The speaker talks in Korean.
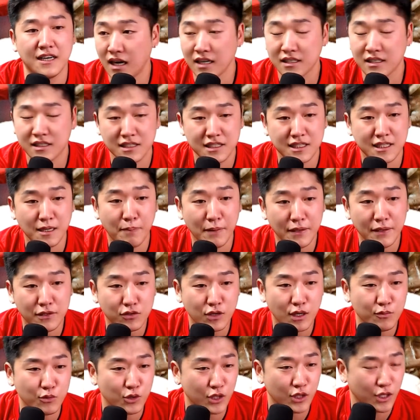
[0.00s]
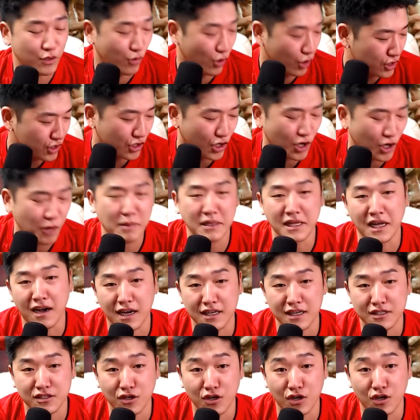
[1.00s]
아 진짜 벤투 감독님 월드컵에
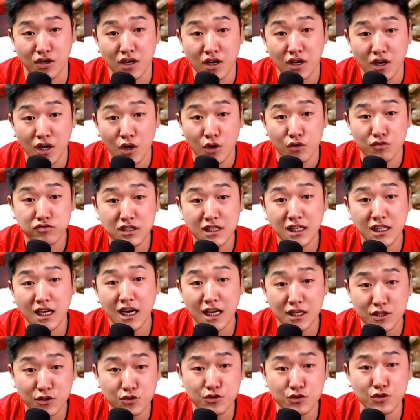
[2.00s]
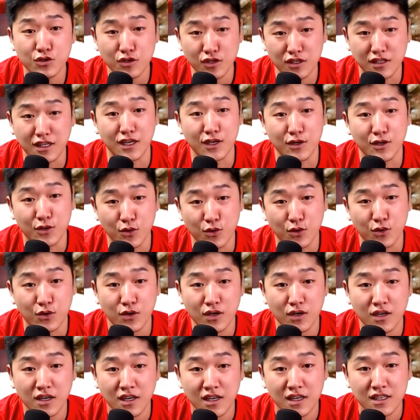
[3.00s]
나가서 우리나라 선수들을 데리고